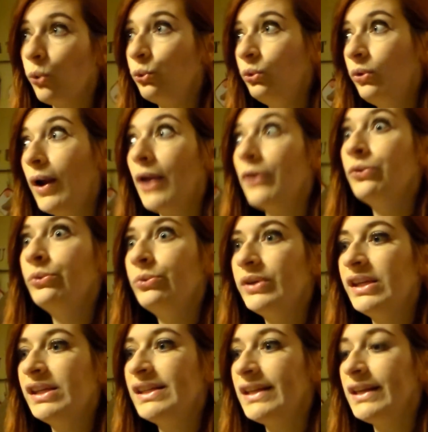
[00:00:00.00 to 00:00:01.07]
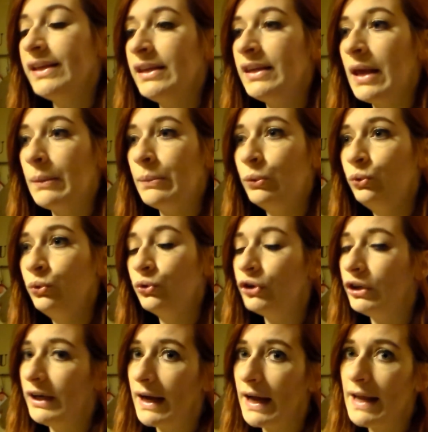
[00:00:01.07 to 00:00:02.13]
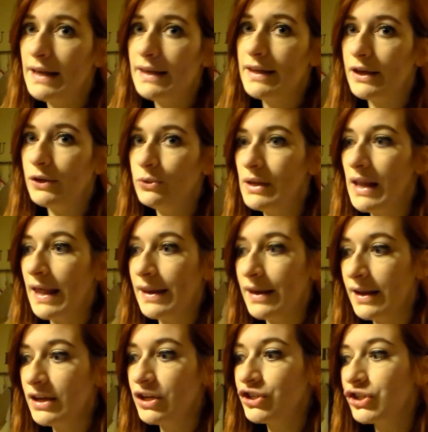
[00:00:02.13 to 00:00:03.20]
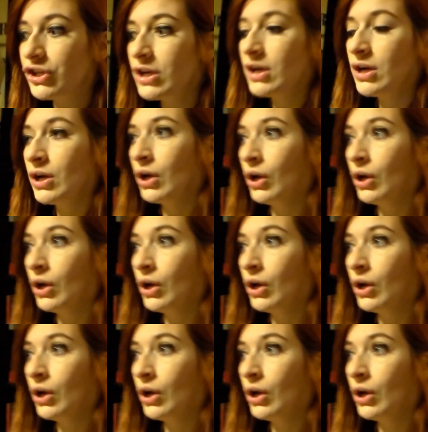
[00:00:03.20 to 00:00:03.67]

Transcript: En tout cas, nous ici, il y a beaucoup de grêle, il y a eu de la neige,